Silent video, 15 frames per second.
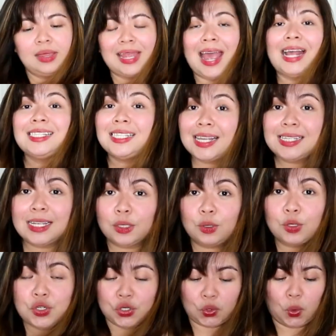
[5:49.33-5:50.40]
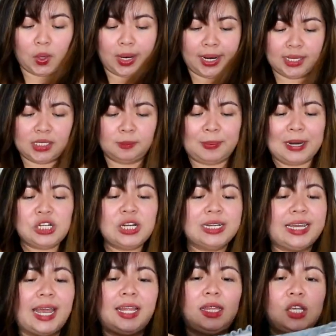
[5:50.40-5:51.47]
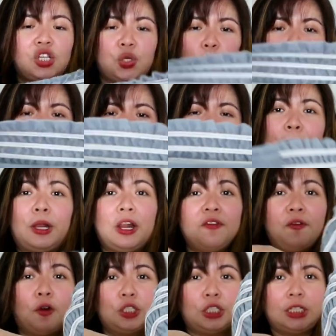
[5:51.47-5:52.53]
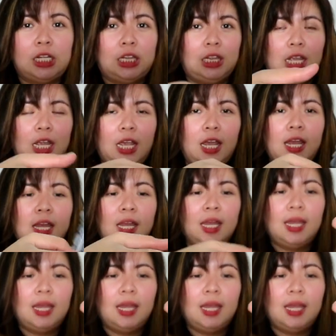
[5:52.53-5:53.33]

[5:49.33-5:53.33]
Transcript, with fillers: Next is itong shorts. Parang siyang candy shorts, pero unfortunately,